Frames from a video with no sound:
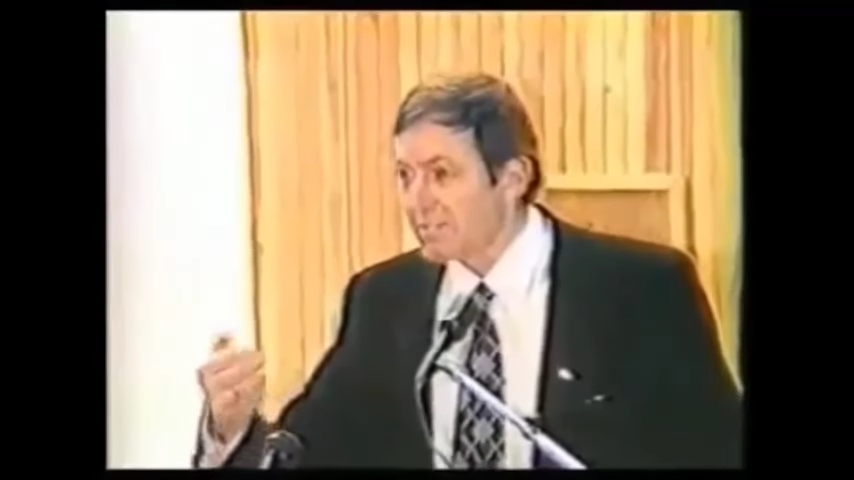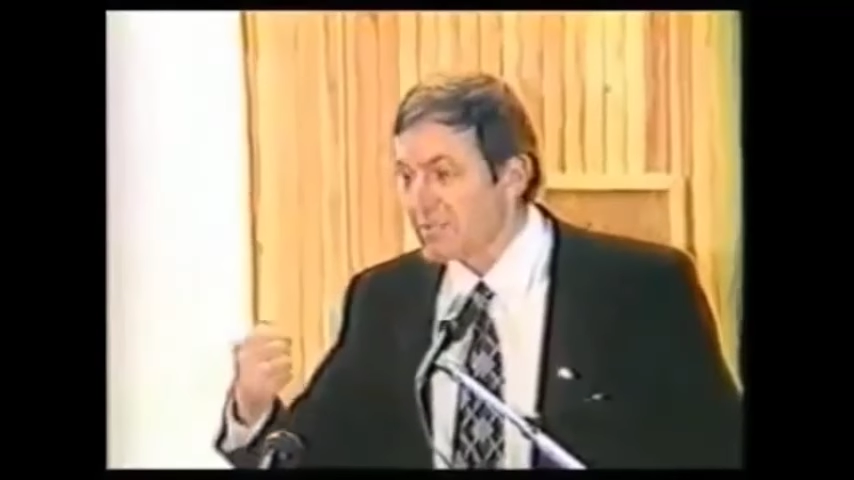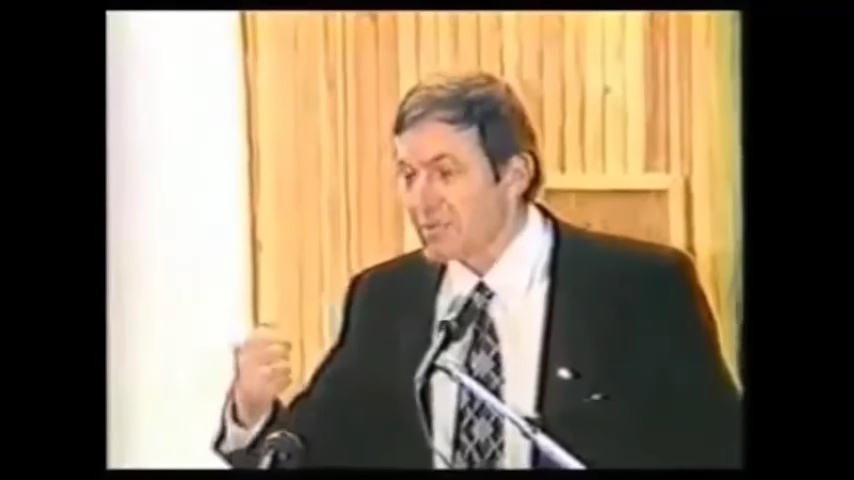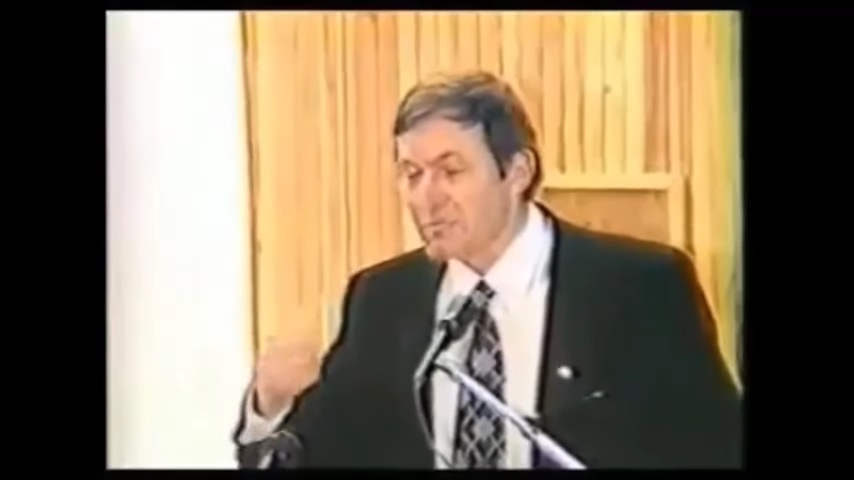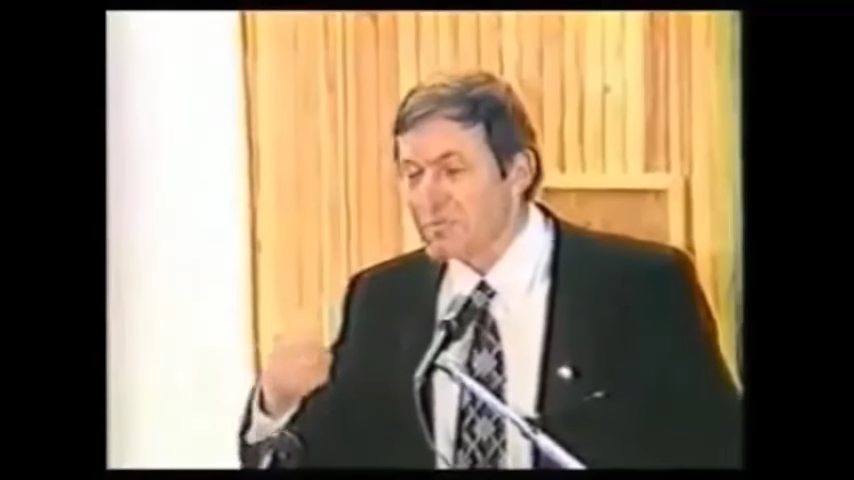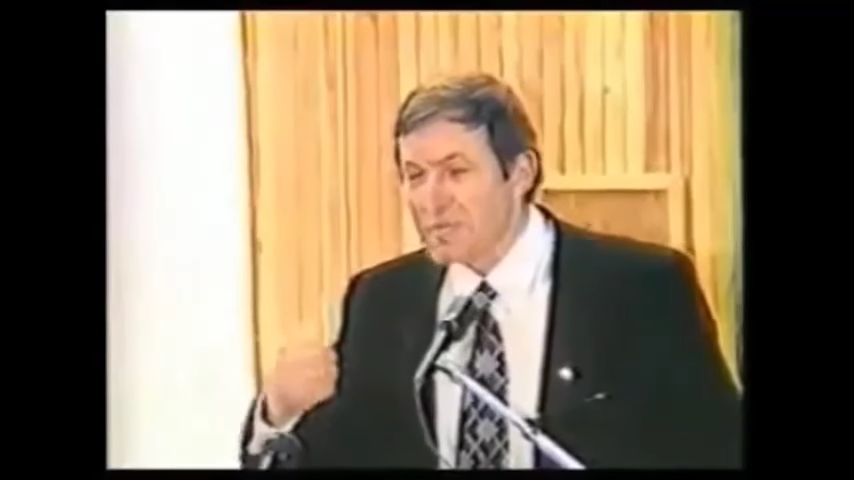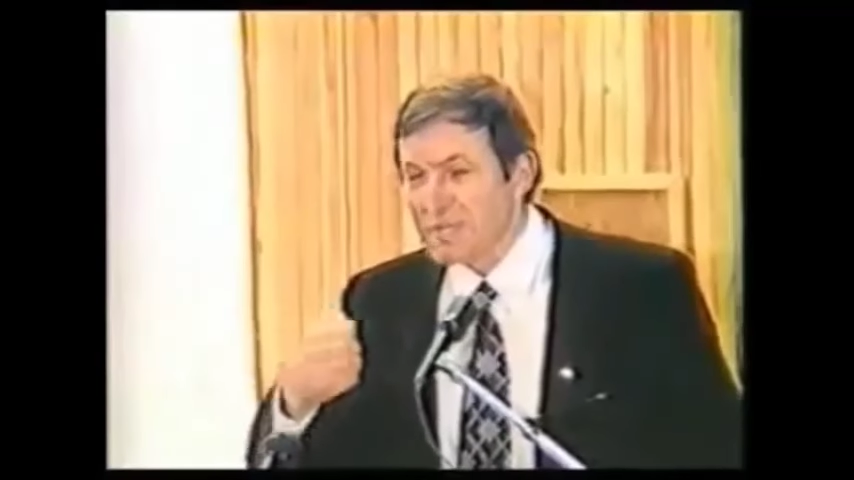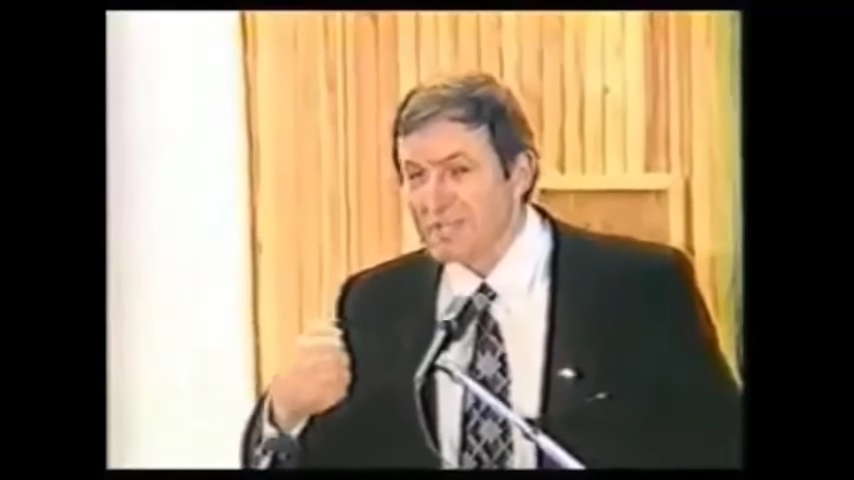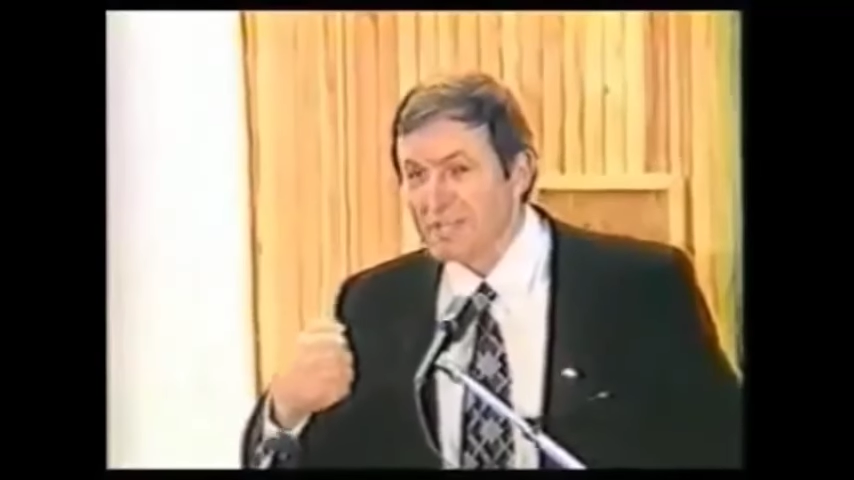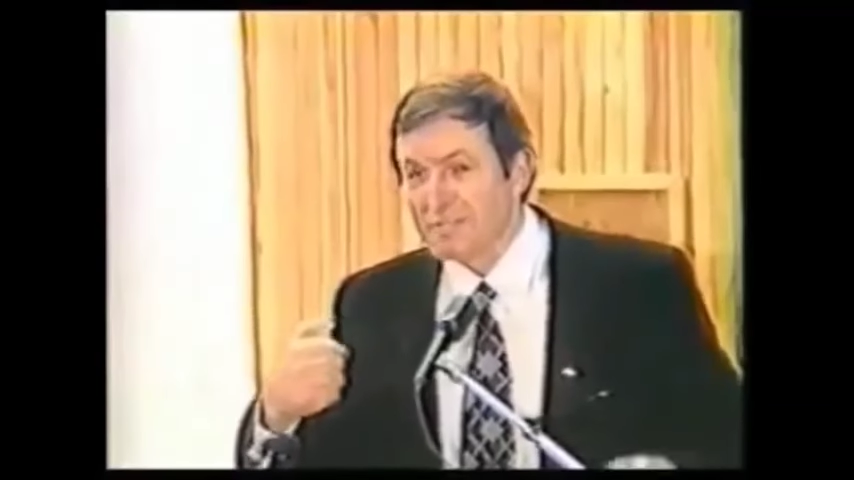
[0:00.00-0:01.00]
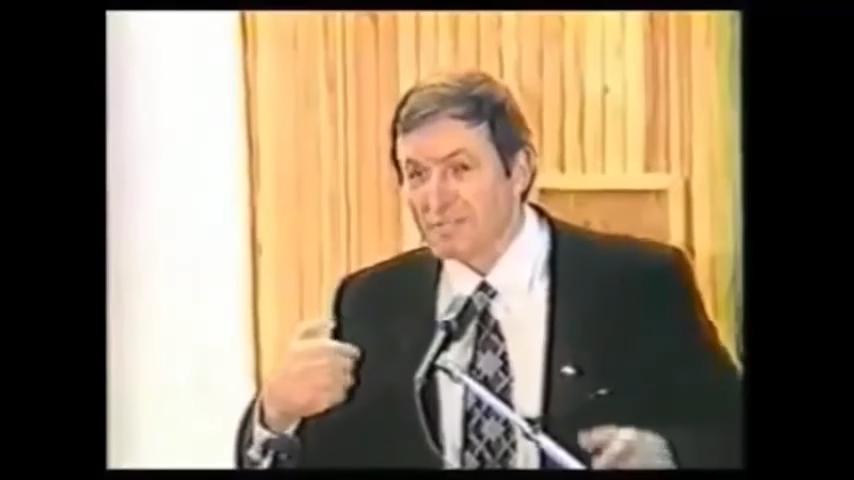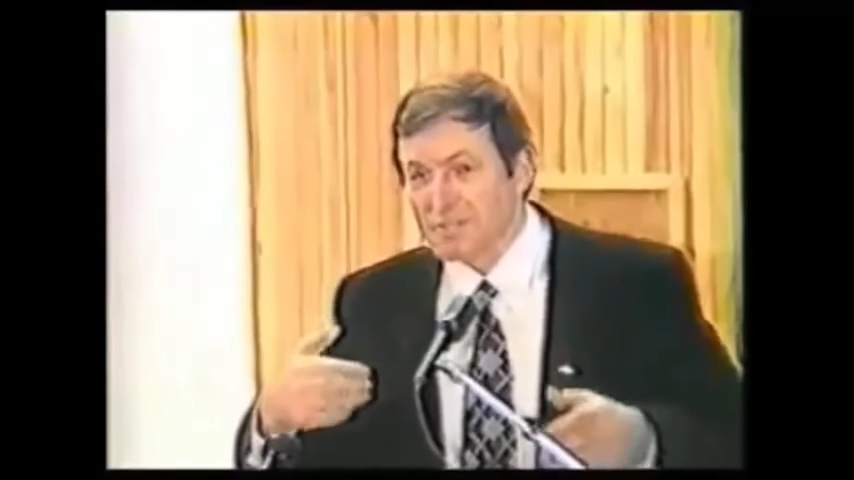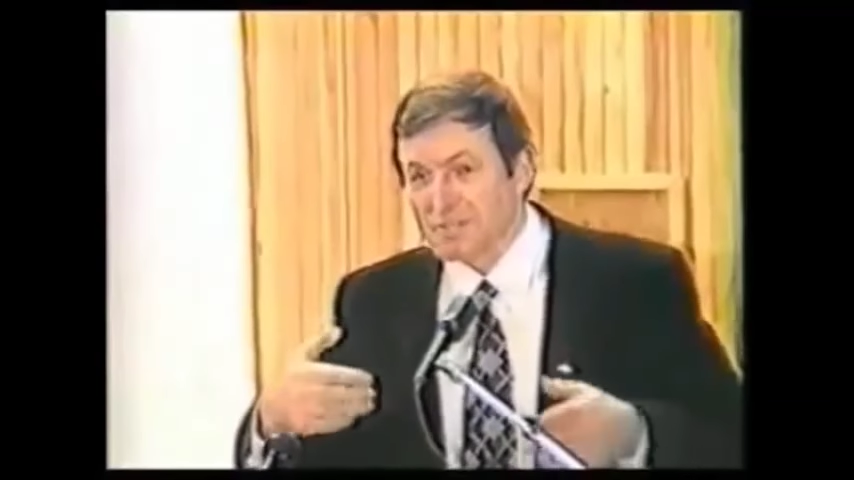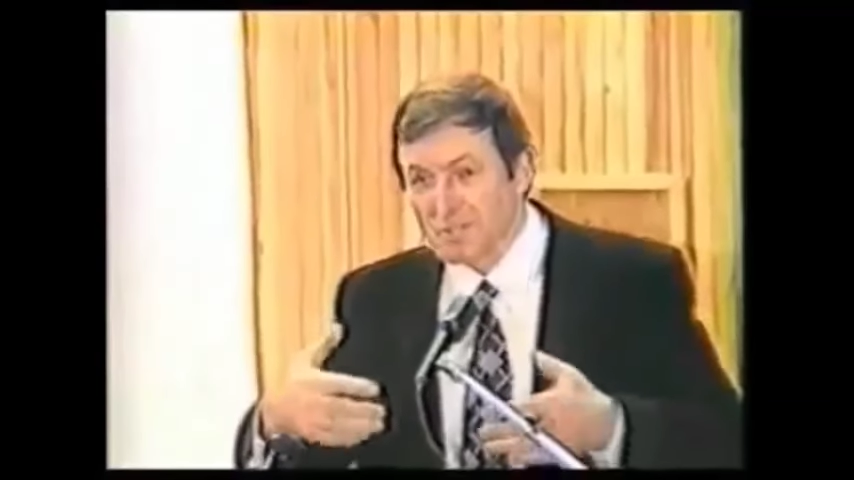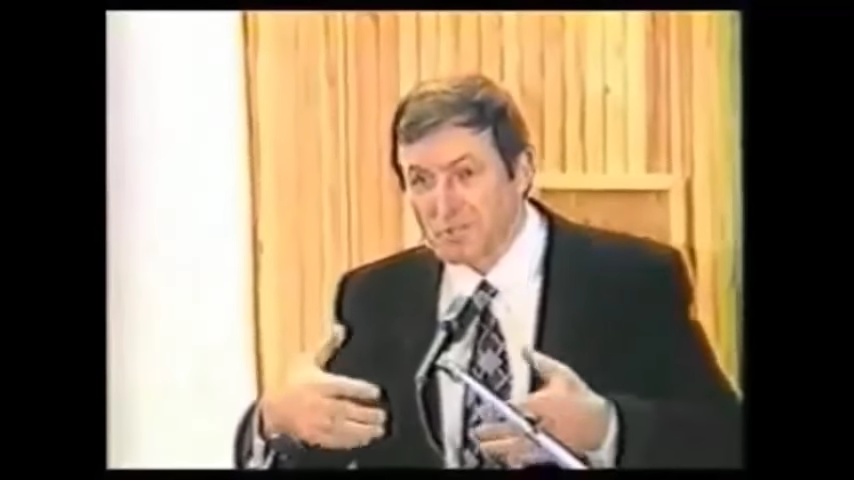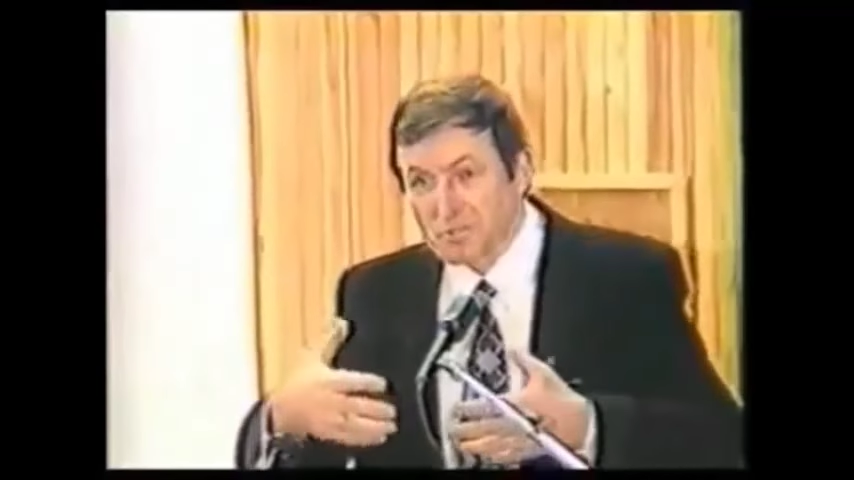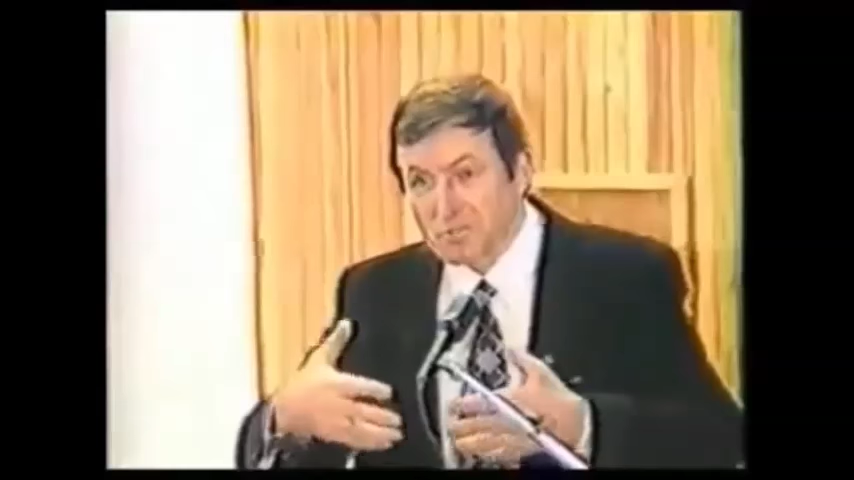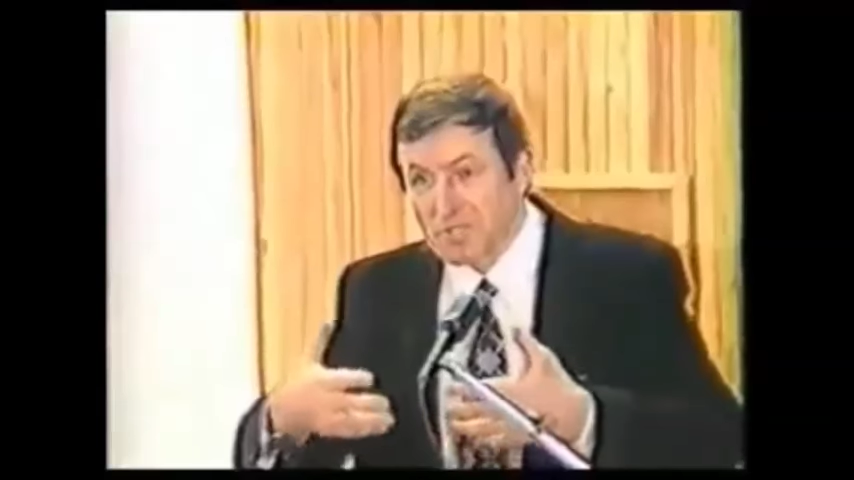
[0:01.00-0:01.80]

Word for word: они потом бегали к нам и просили,